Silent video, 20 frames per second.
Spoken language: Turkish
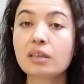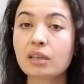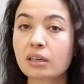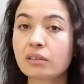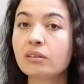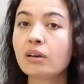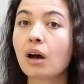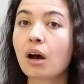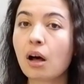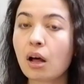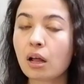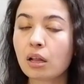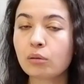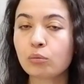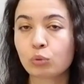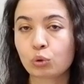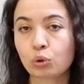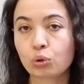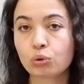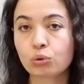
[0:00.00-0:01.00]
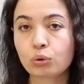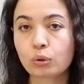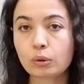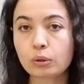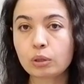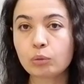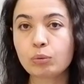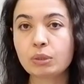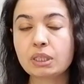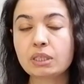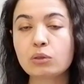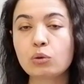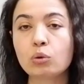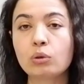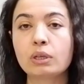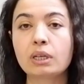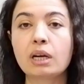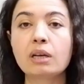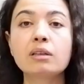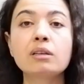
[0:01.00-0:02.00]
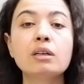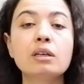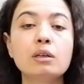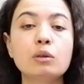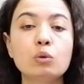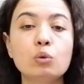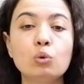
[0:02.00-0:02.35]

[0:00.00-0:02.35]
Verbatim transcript: dikkate almıyor olabilir olarak